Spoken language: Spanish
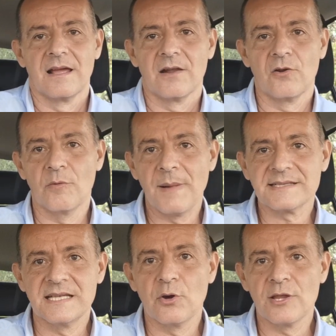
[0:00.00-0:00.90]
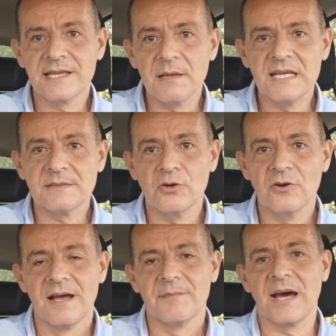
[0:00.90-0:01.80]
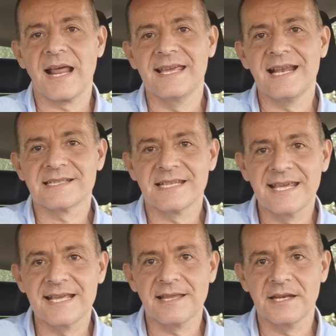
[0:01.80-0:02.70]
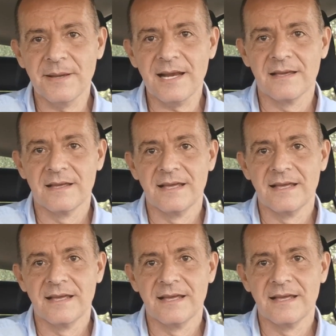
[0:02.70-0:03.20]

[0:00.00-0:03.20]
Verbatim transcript: lo máximo de ti mismo para ir al siguiente nivel.